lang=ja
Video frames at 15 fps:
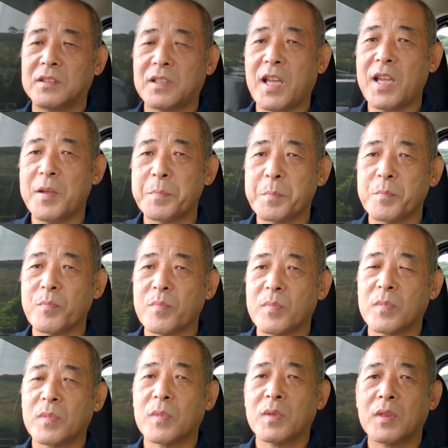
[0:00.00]
で、
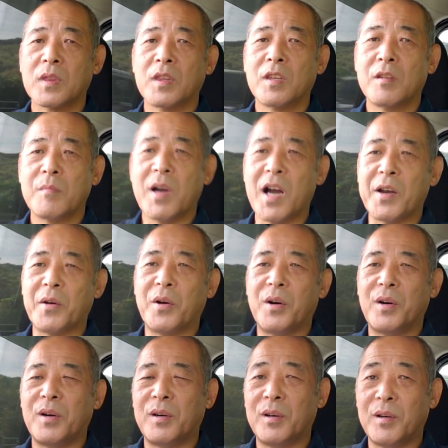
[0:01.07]
まああ
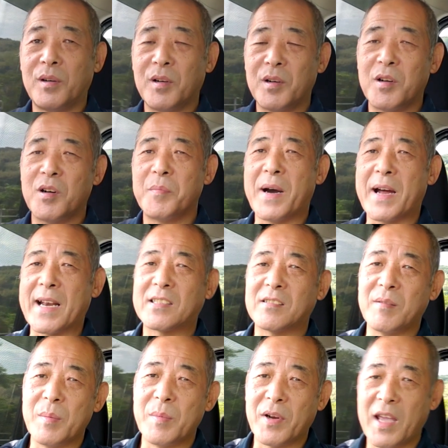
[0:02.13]
のー、ばら
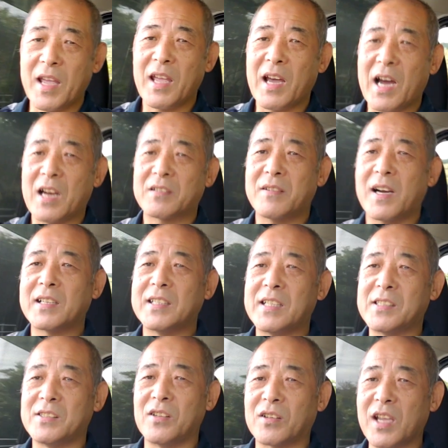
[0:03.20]
積みもねあるわけ
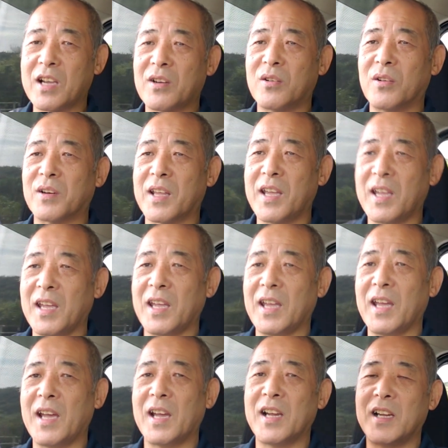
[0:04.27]
ですよ、結構
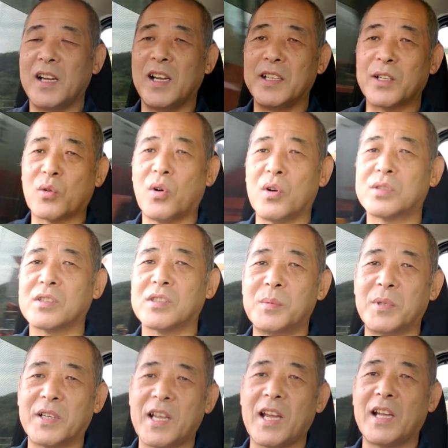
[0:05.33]
ね。で、高速
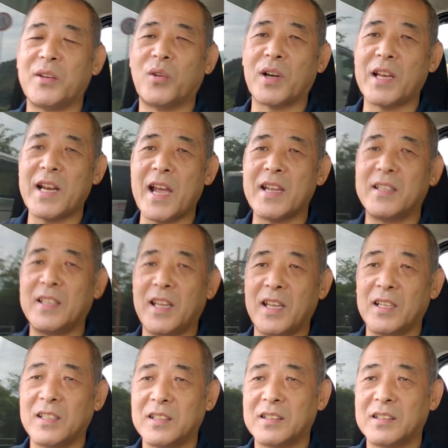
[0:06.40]
もね乗れないんで、